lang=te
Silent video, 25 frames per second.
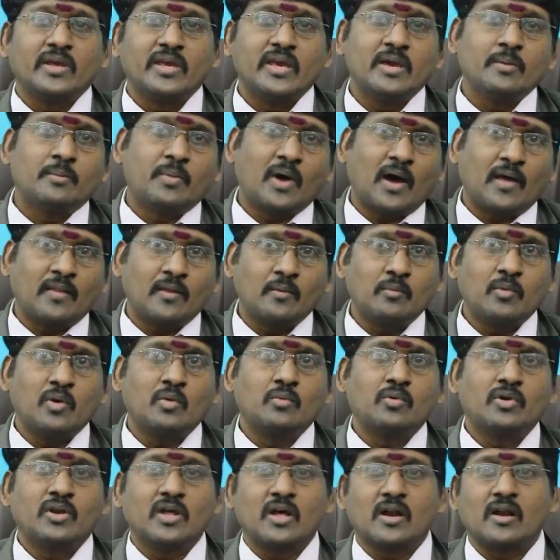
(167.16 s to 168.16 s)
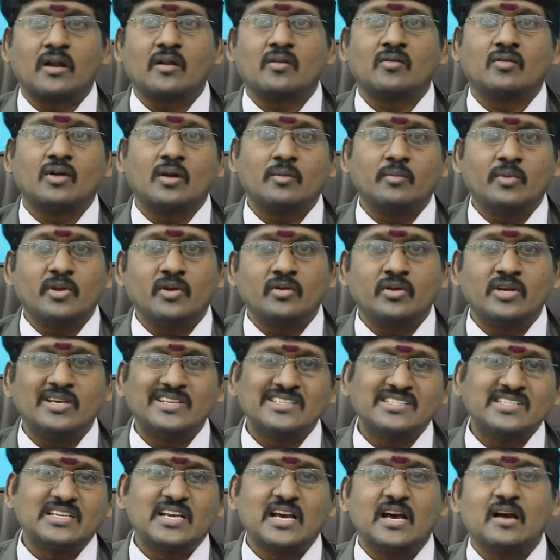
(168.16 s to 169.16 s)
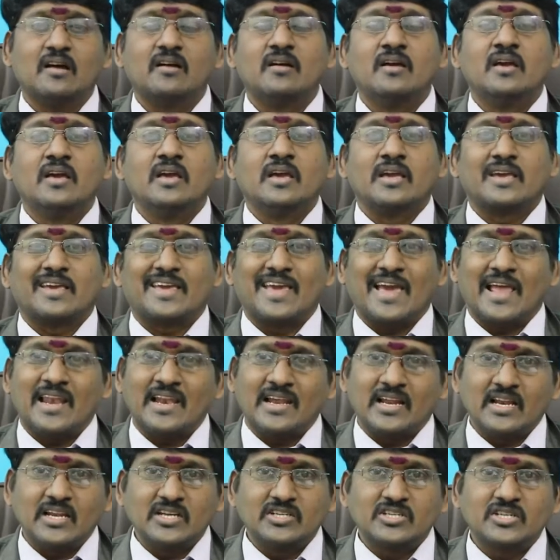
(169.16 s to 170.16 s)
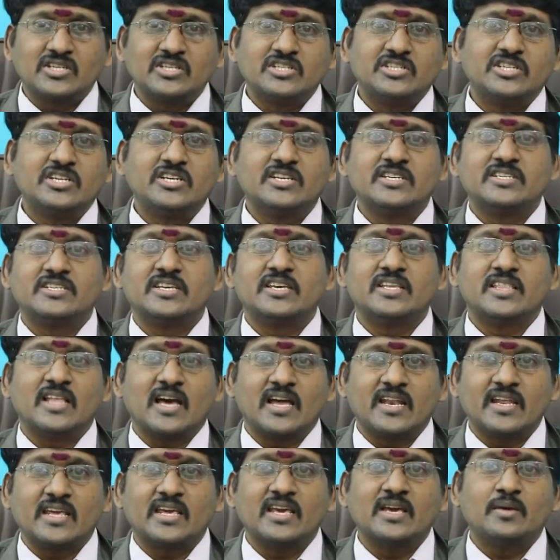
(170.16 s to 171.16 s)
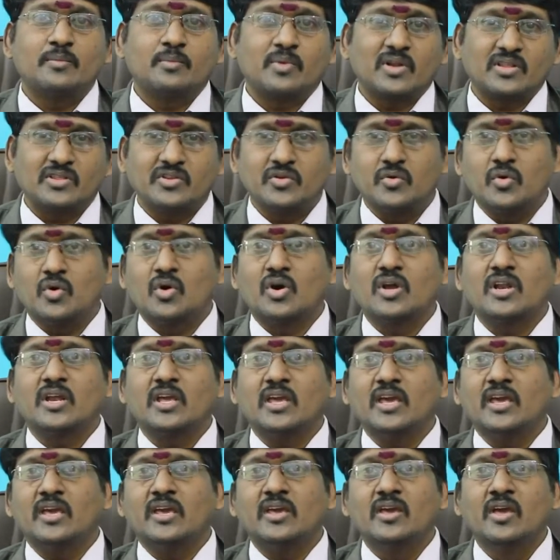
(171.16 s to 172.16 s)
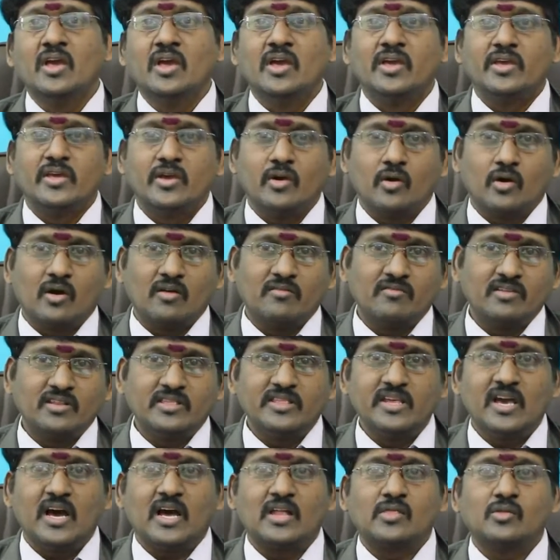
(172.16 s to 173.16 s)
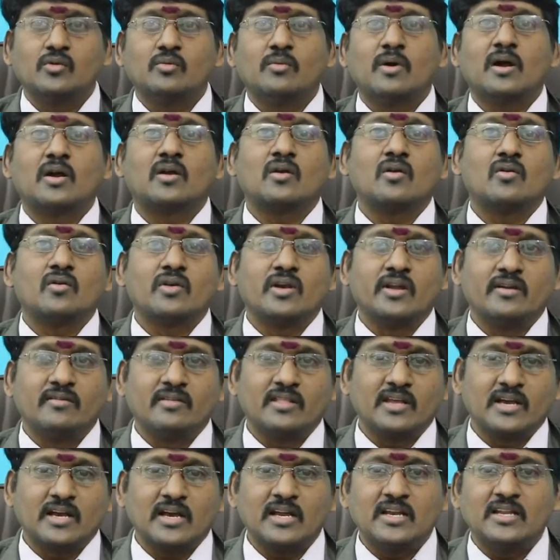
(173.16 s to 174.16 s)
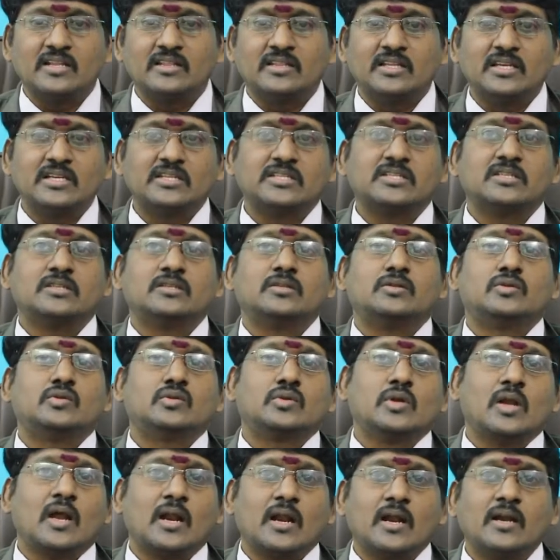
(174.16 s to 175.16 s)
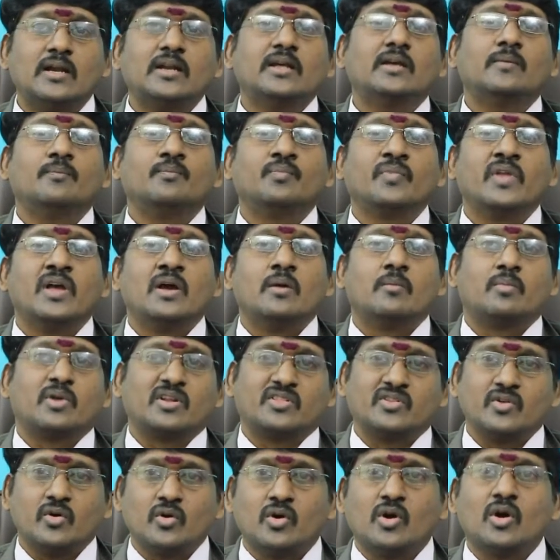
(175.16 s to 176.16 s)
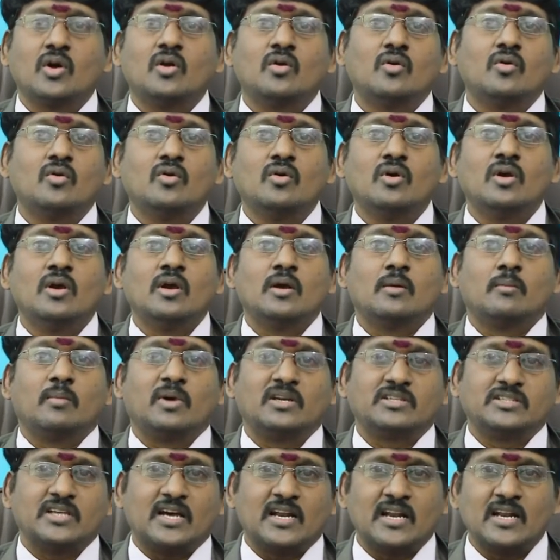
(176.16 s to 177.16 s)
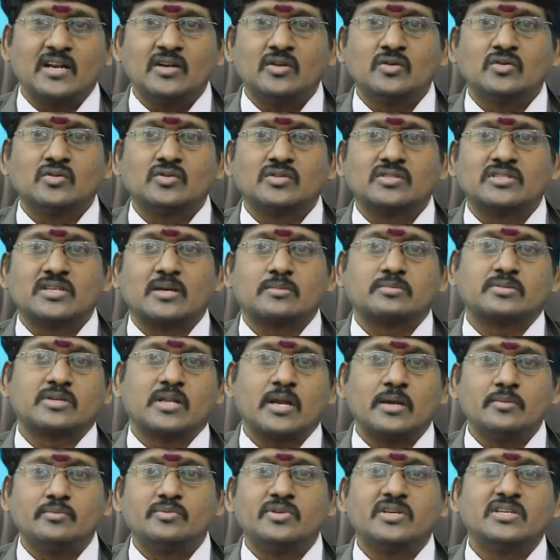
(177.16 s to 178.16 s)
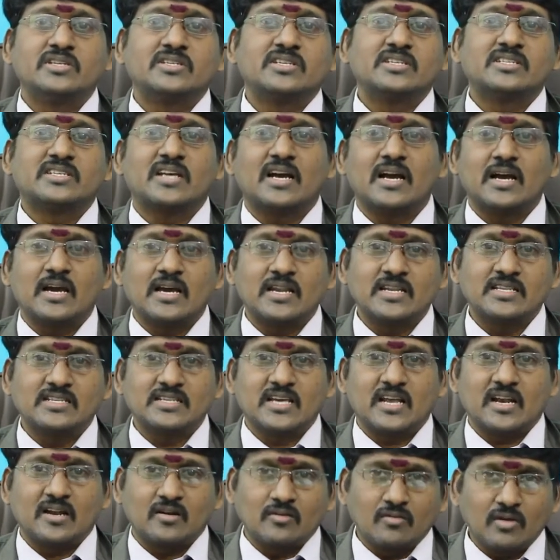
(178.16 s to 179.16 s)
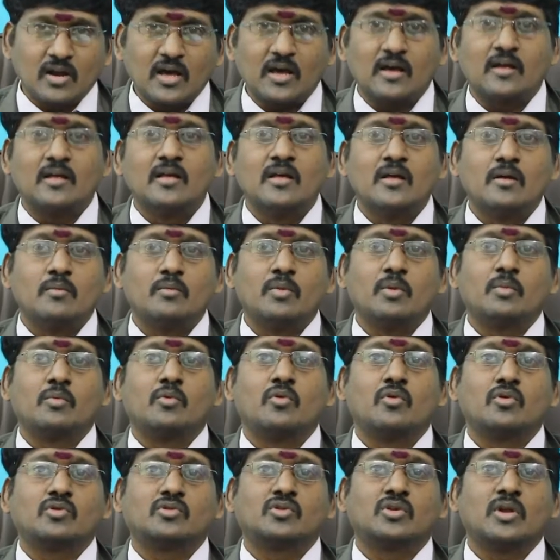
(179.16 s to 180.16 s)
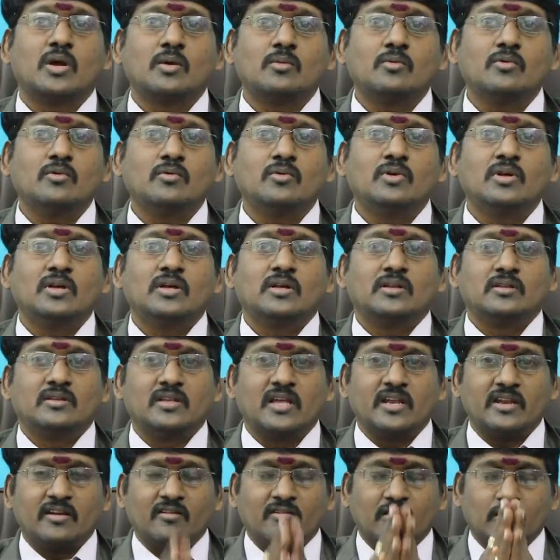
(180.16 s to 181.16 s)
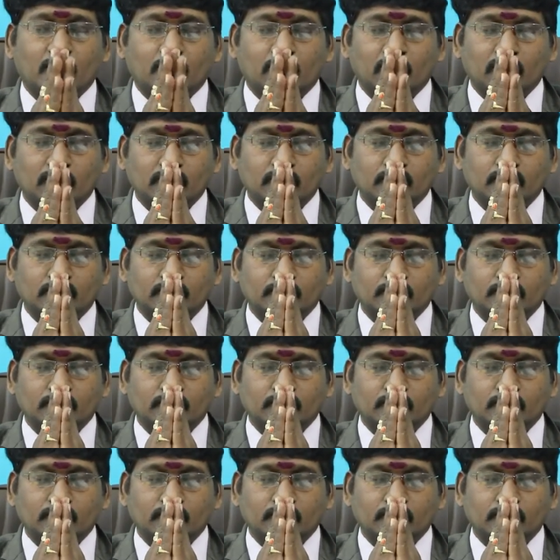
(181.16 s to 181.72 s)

ఏ పాదంలో పుట్టారని కూడా మీరు ఈజీగా క్యాలిక్యులేషన్ చేసేదానికి ప్రతి ఒక్కరికి ఈ యొక్క విద్య అందుబాటులో ఉండే విధంగా నేను తీర్చిదిద్దుతున్నానండి ప్రతి ఒక్కరూ మా ఛానల్ను సబ్స్క్రైబ్ చేసి సహకరించాలని కూడా మేము కోరుతున్నాము ధన్యవాదాలు